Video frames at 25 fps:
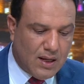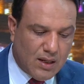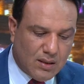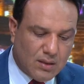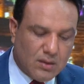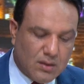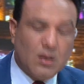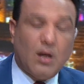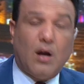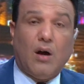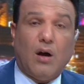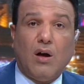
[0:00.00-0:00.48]

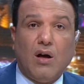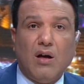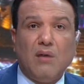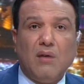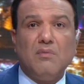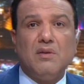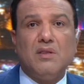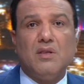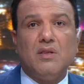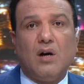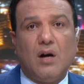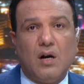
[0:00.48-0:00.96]

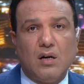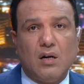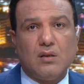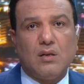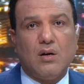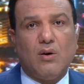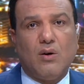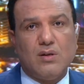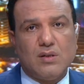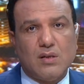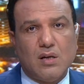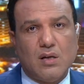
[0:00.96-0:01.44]
الطعام
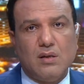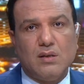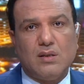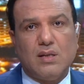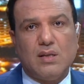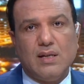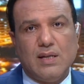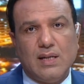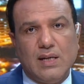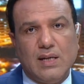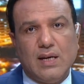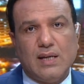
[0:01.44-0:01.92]
النهاردة وصلت
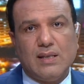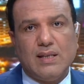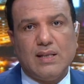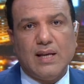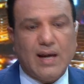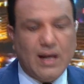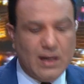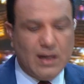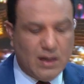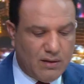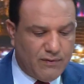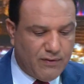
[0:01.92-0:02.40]
أن هي
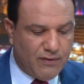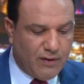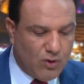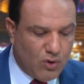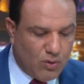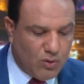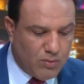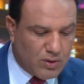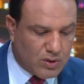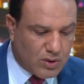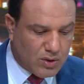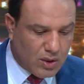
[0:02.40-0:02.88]
دخلت في
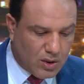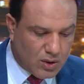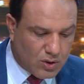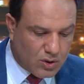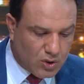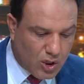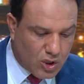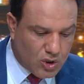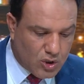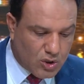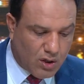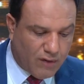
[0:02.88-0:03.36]
اليوم ال
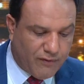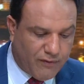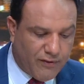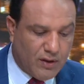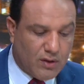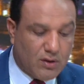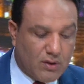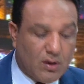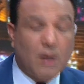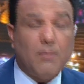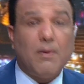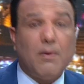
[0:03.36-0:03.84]
13 في
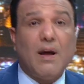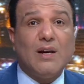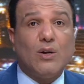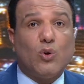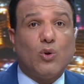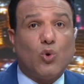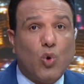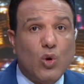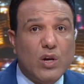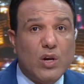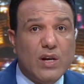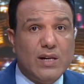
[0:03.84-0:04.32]
إضرابها
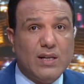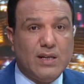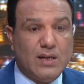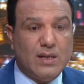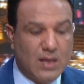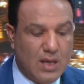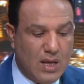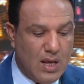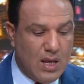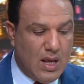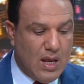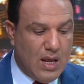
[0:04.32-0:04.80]
الكلي
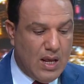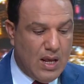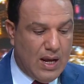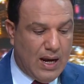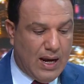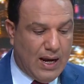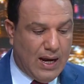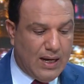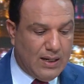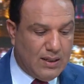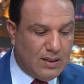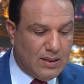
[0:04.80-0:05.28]

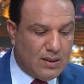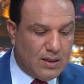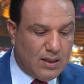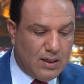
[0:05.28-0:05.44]
عن